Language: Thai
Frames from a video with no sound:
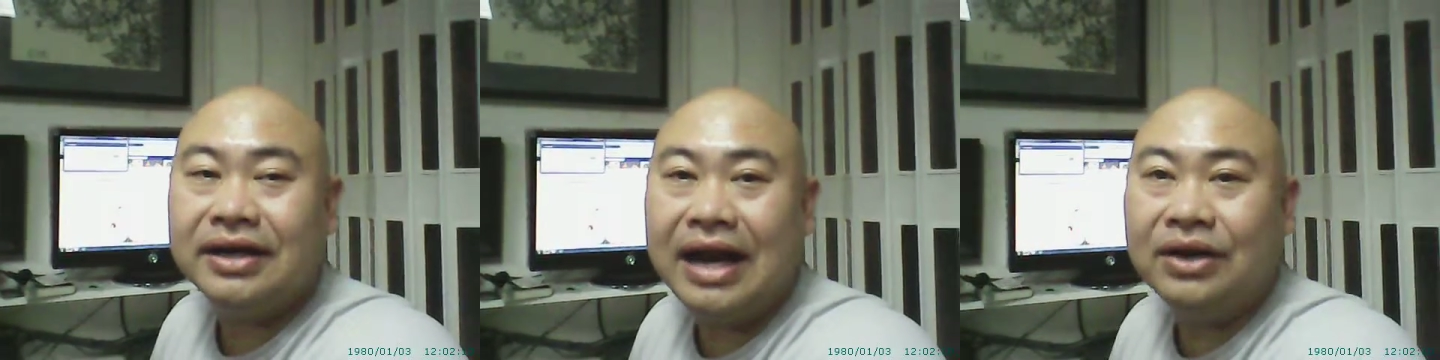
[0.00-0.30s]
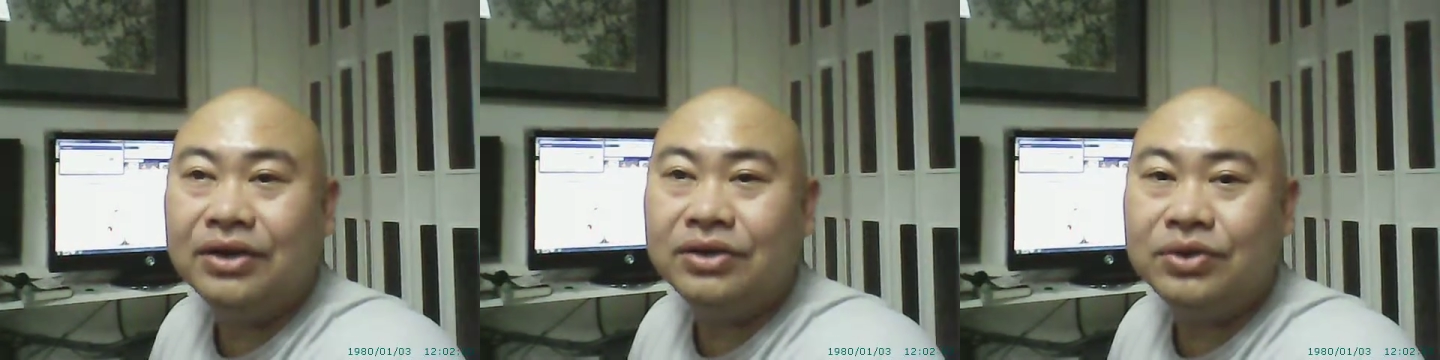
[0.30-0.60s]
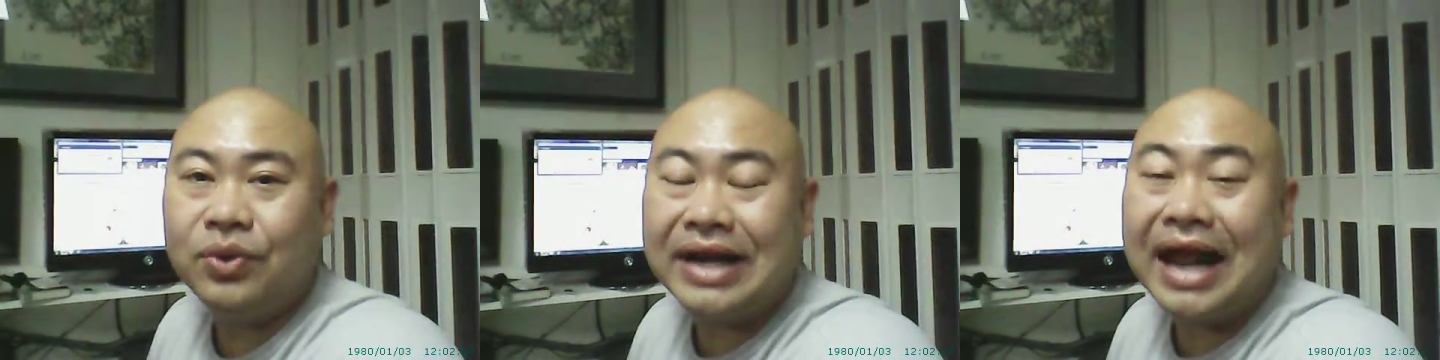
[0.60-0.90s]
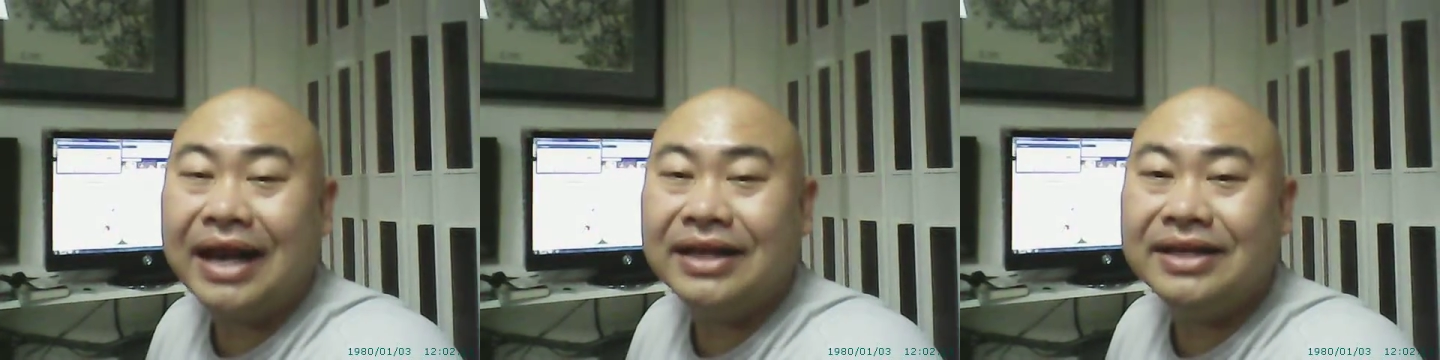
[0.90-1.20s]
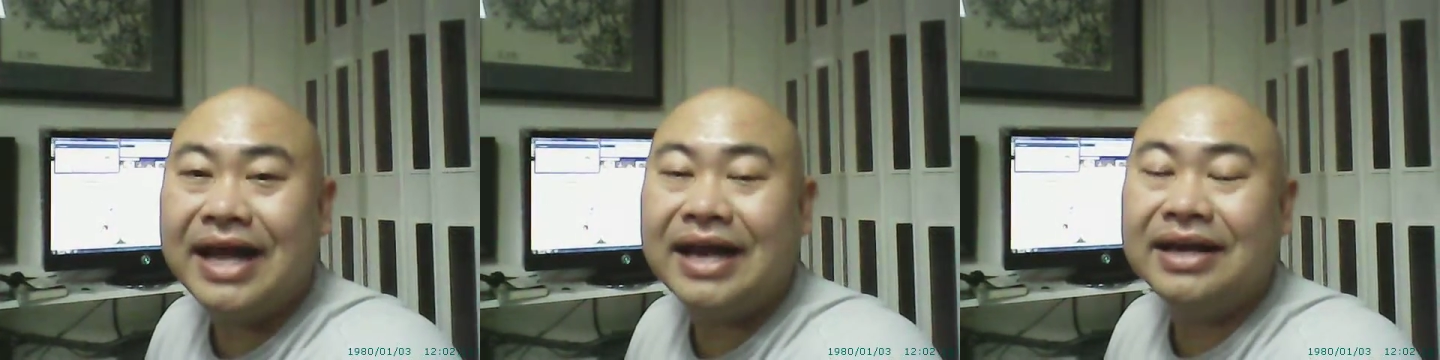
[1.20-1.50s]
นัดตรวจงานกัน
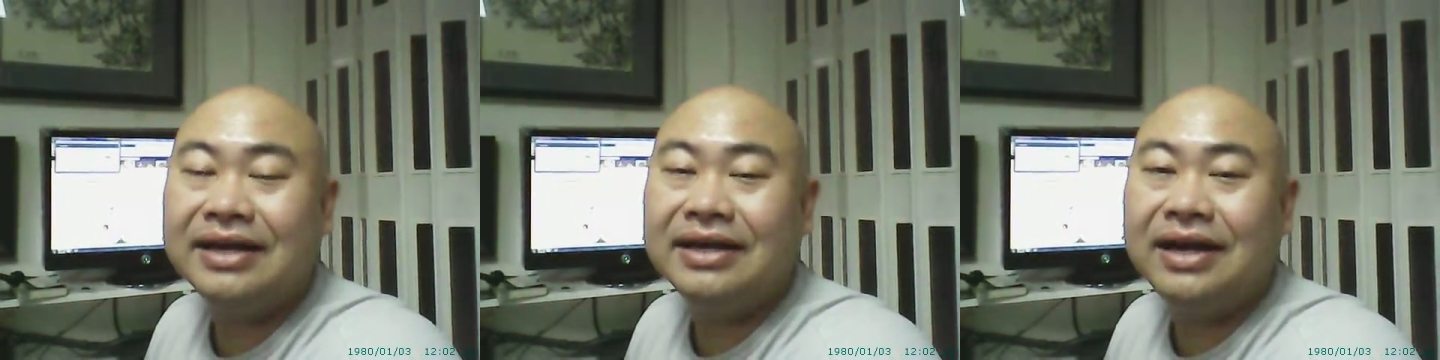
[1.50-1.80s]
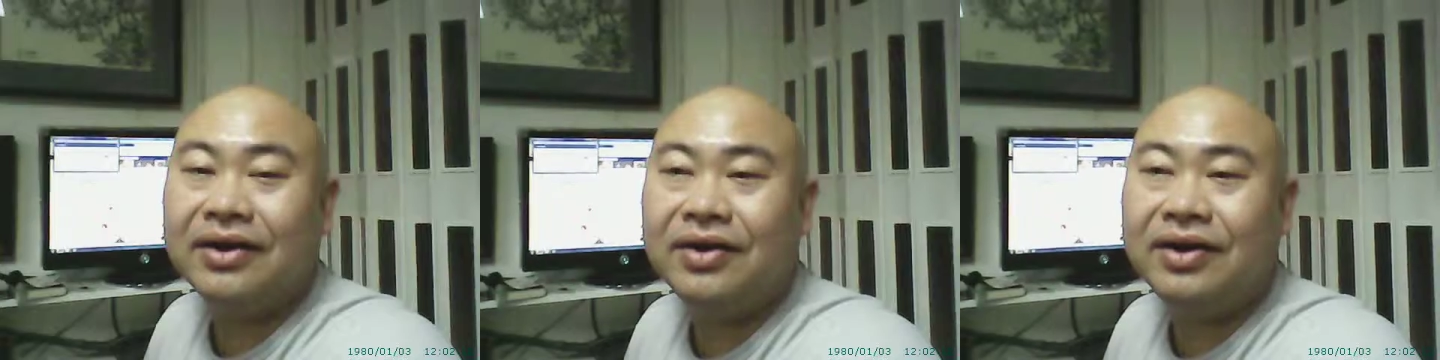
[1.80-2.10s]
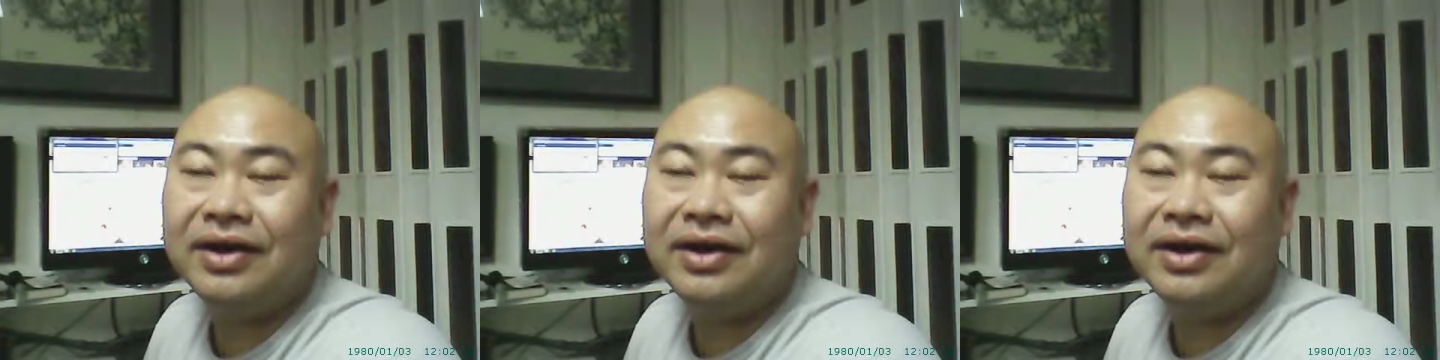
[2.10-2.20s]
ที่นั่นแล้วก็